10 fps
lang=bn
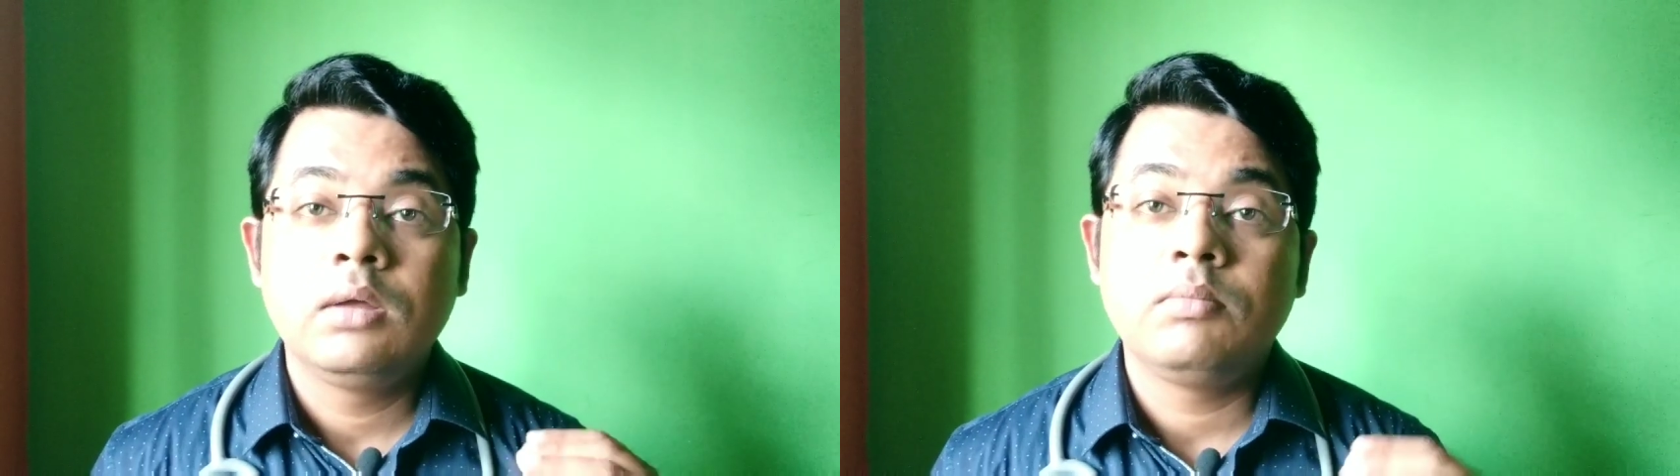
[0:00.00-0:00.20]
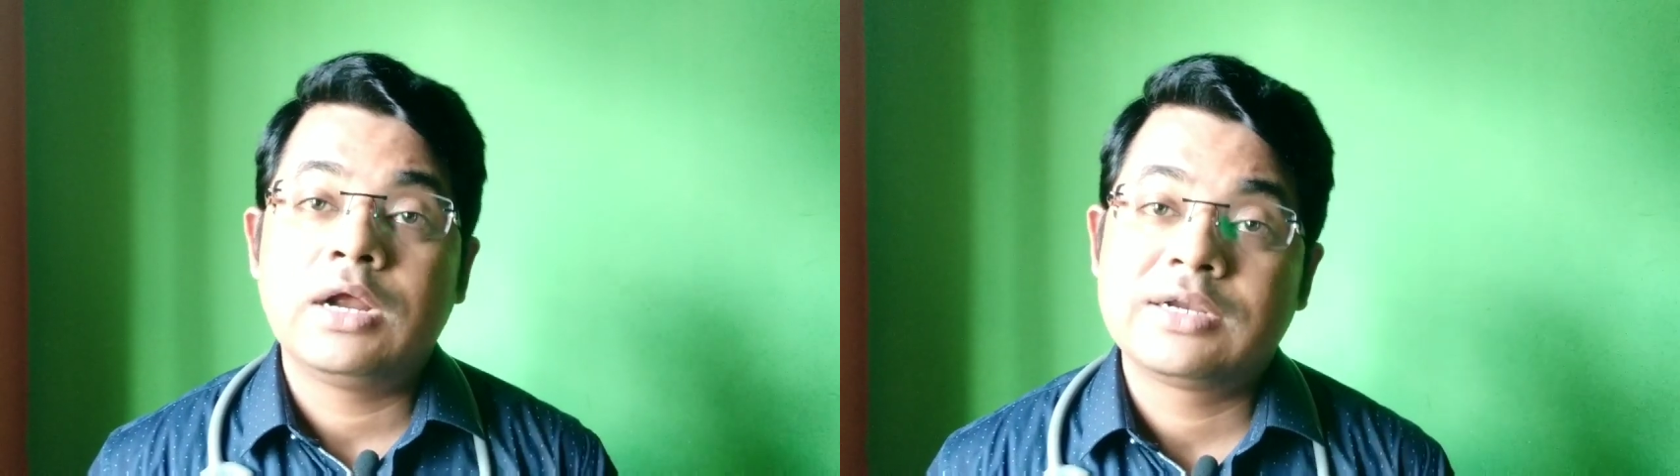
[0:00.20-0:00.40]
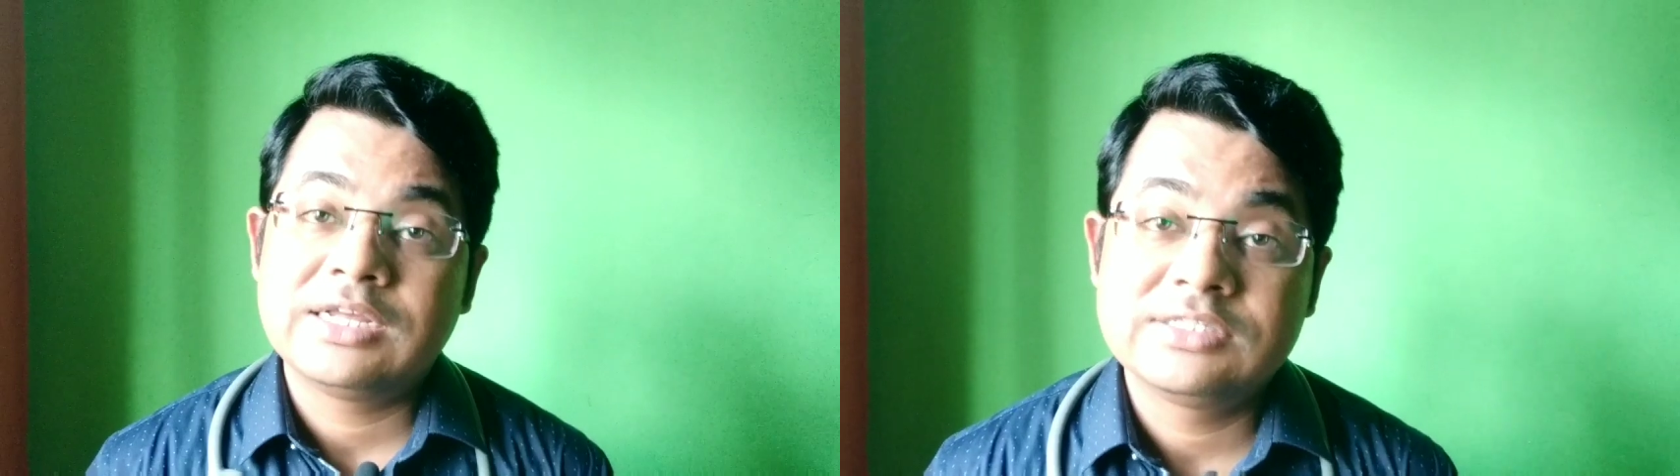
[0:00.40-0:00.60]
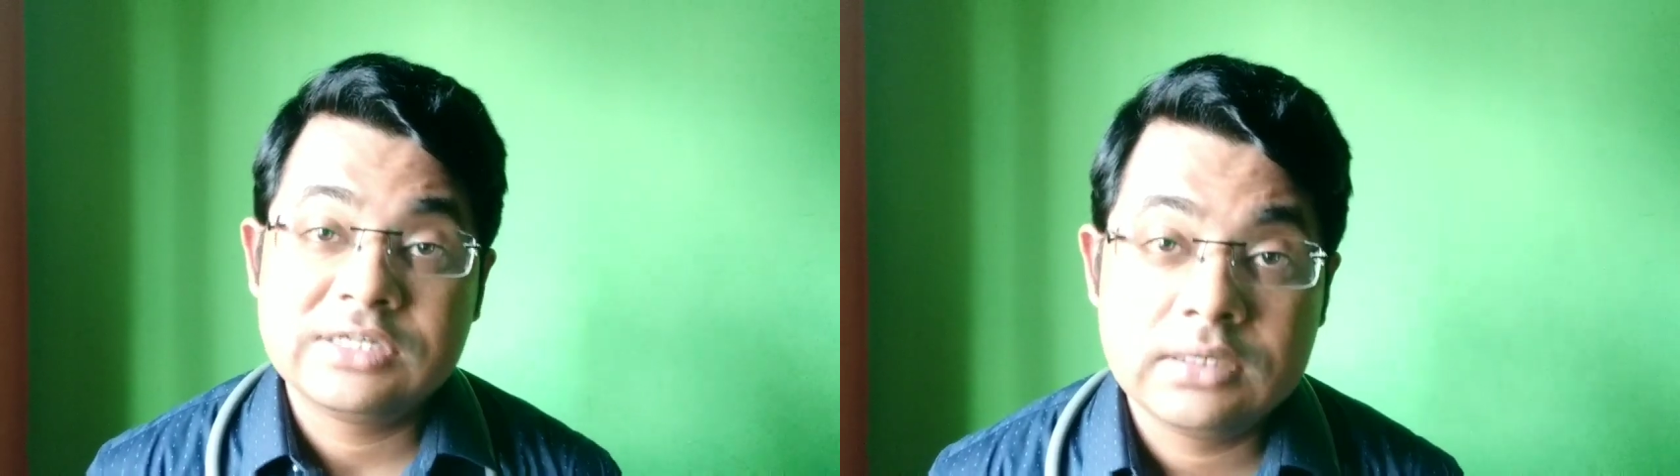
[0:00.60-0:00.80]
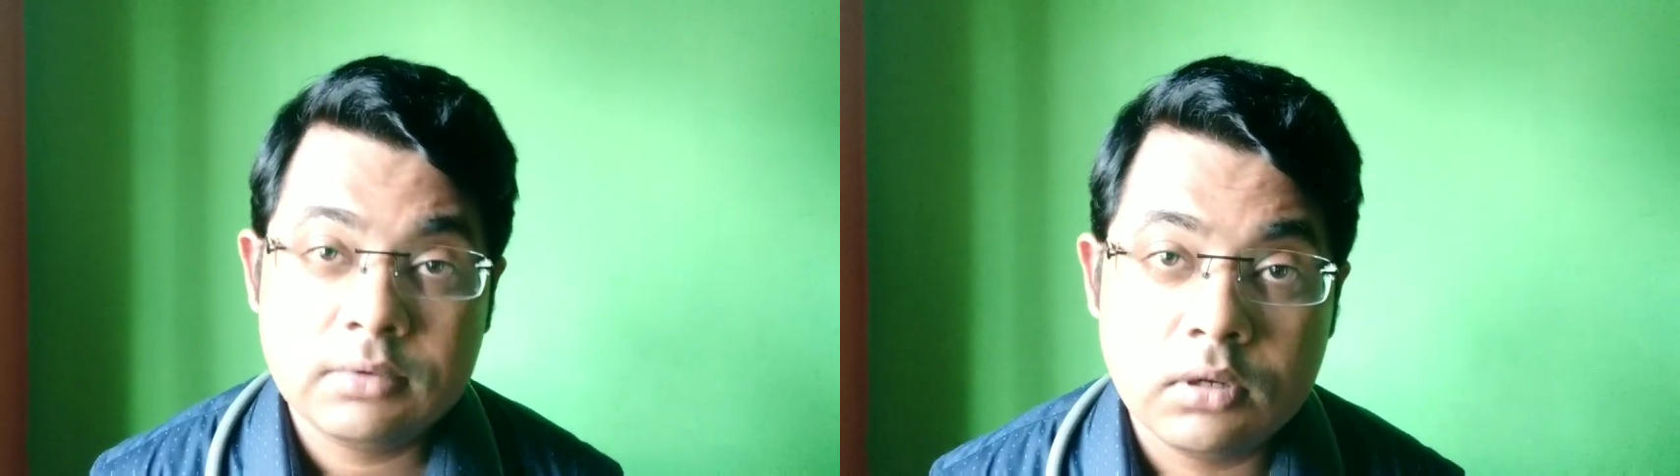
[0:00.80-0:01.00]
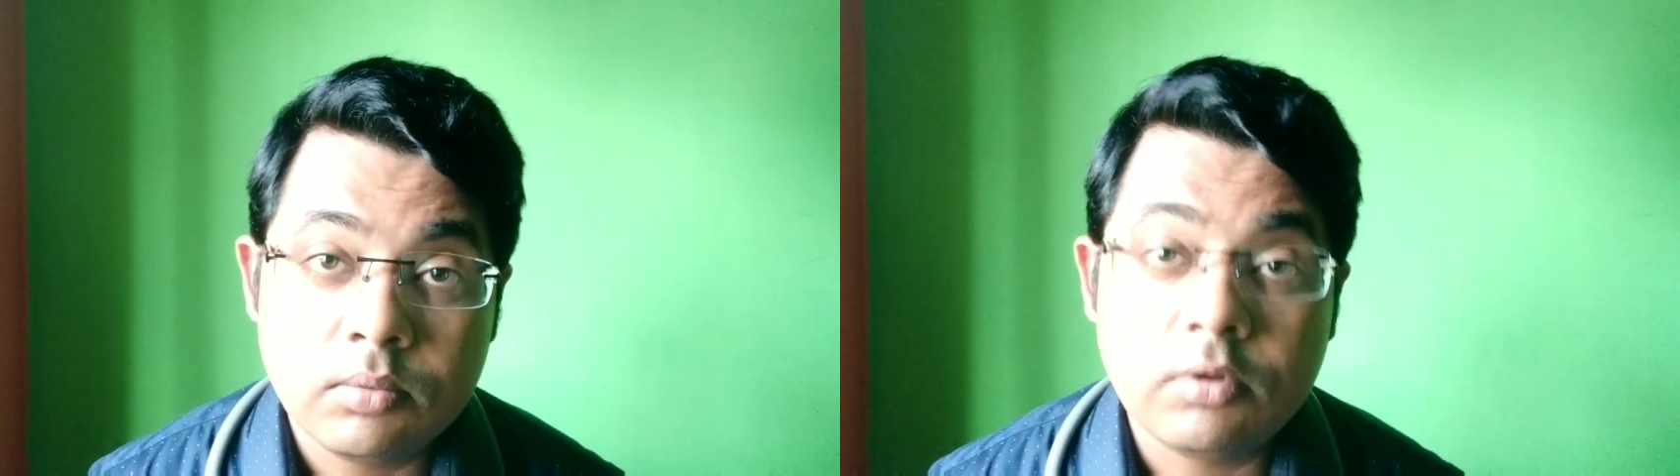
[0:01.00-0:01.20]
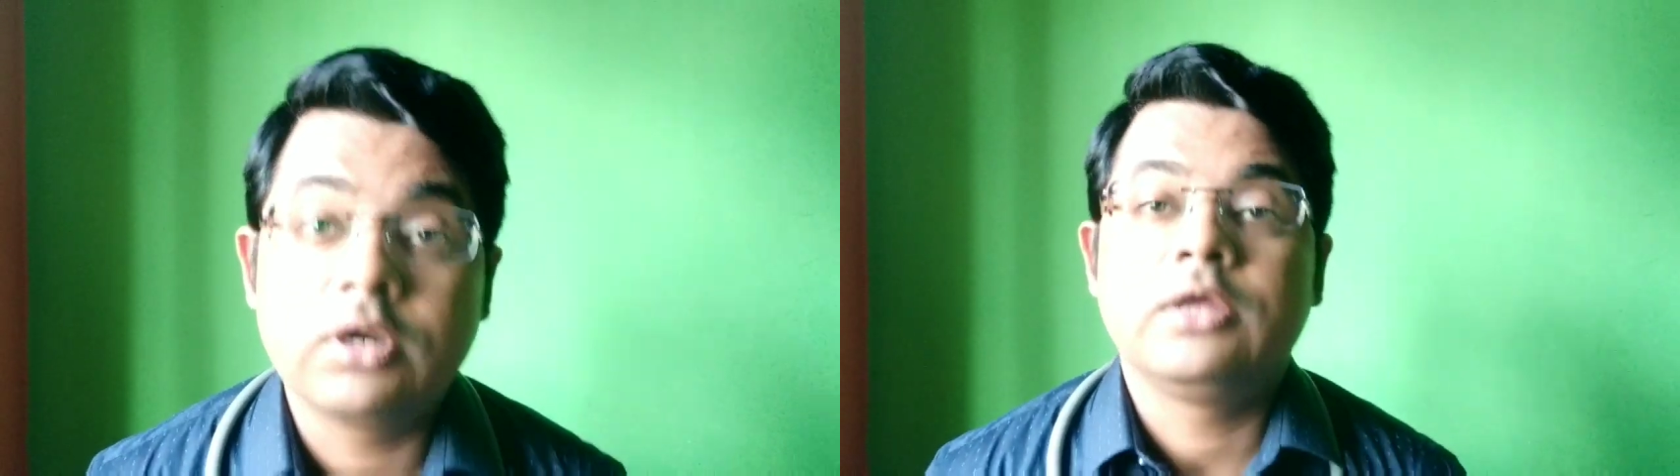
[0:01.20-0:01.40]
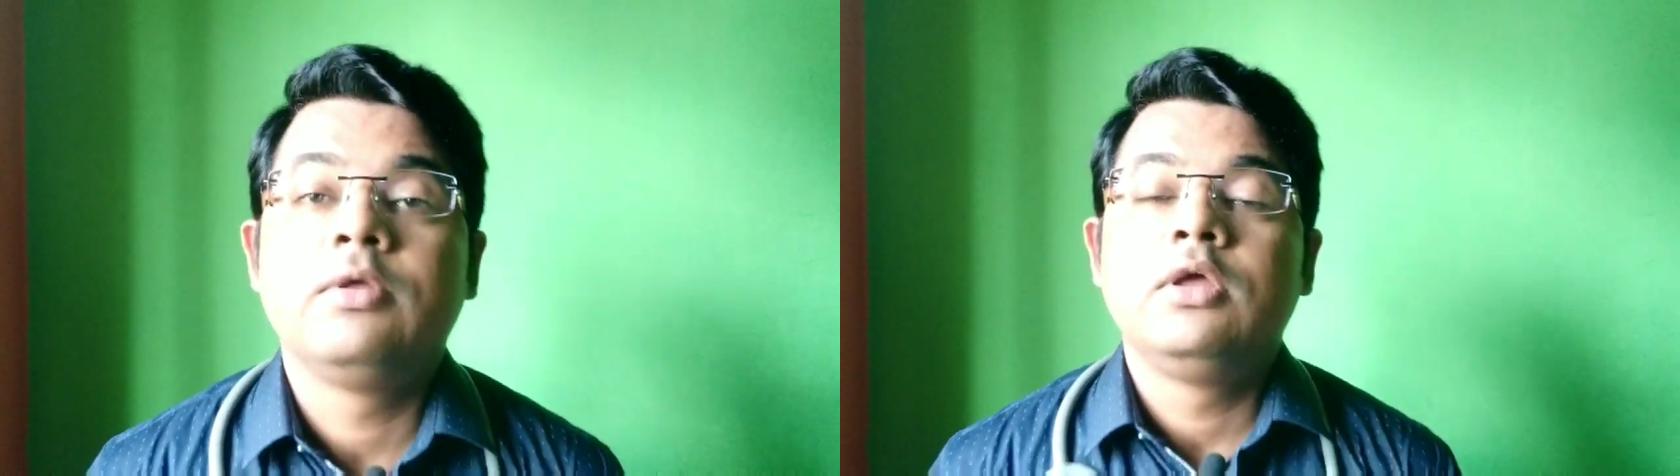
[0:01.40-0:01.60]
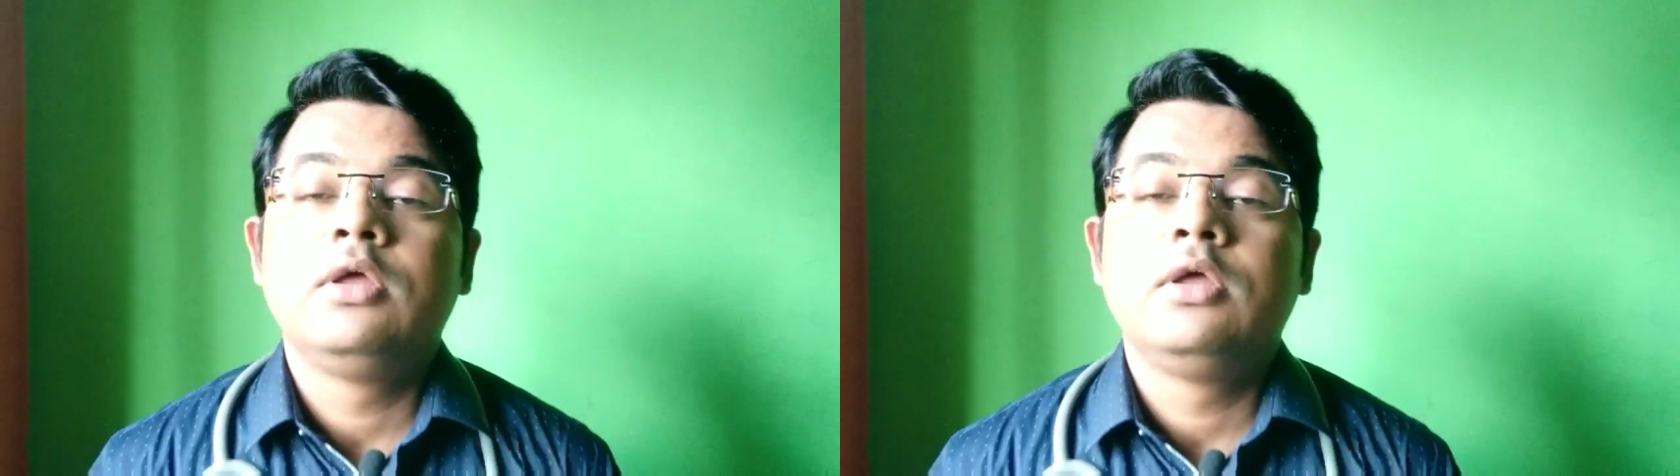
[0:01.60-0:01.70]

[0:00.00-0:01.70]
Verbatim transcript: ব্লাড ক্যান্সার ডেভেলপ করে